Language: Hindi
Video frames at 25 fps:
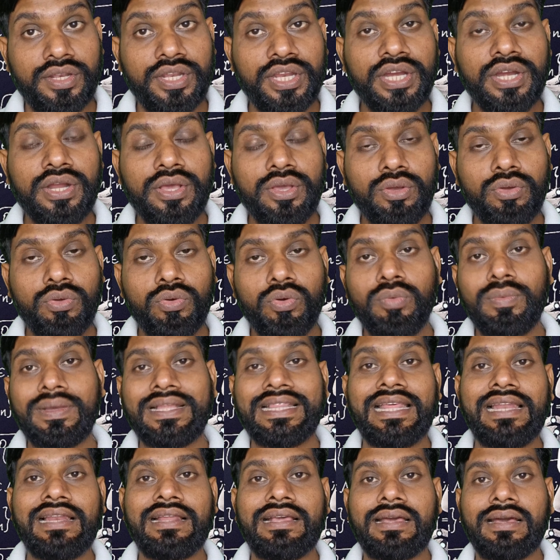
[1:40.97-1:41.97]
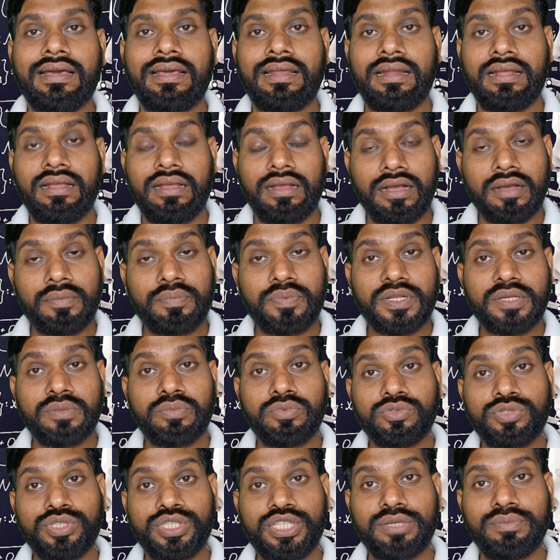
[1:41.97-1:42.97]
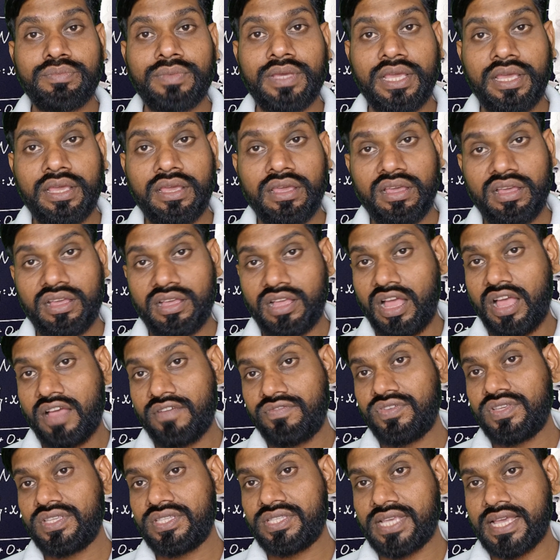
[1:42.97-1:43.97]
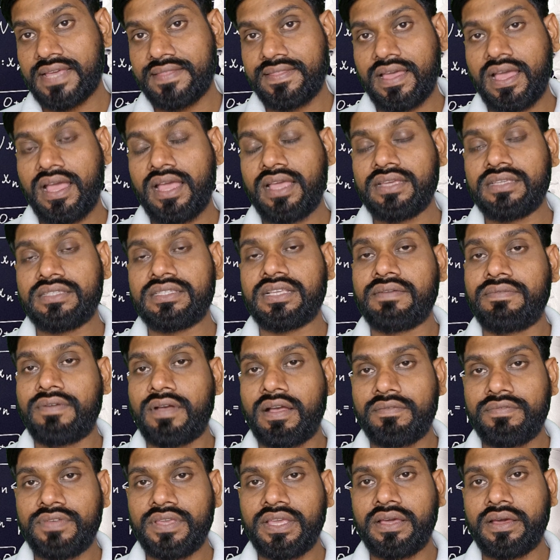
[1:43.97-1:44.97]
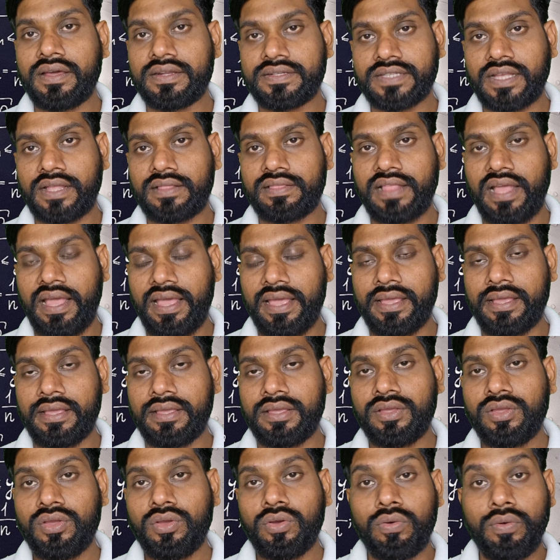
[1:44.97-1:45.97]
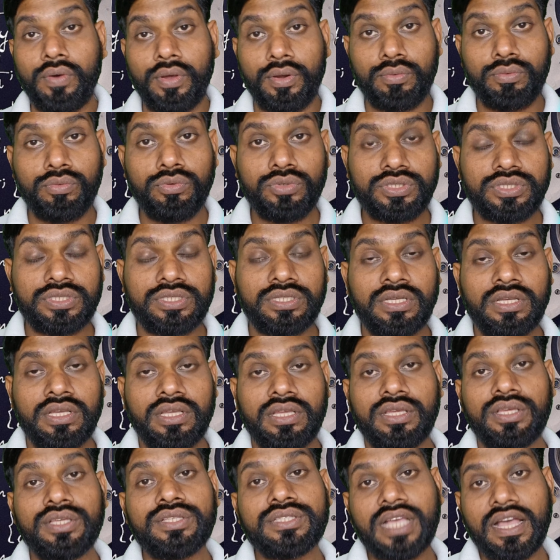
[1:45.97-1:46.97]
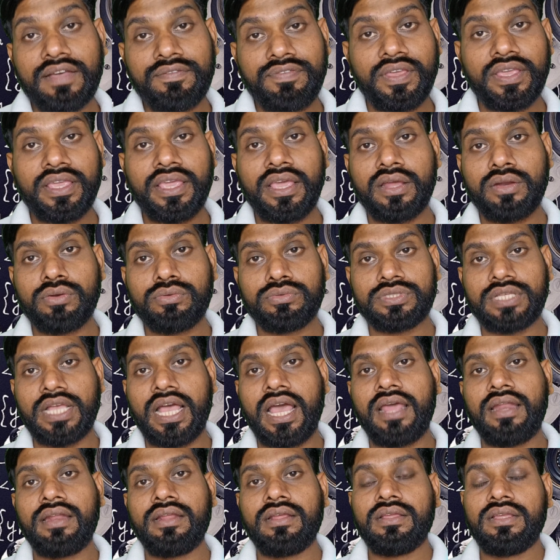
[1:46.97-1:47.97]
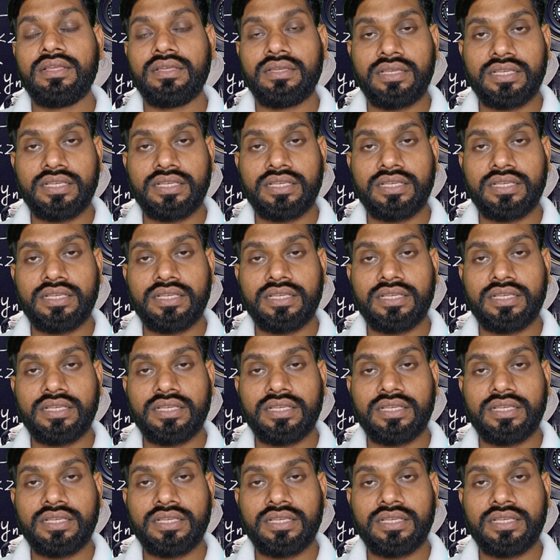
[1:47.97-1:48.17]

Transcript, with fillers: निर्णयों को बदलकर अपनी बुद्धि में काफ़ी ज़्यादा इजाफा भी कर सकता है और उस इजाफे के अनुसार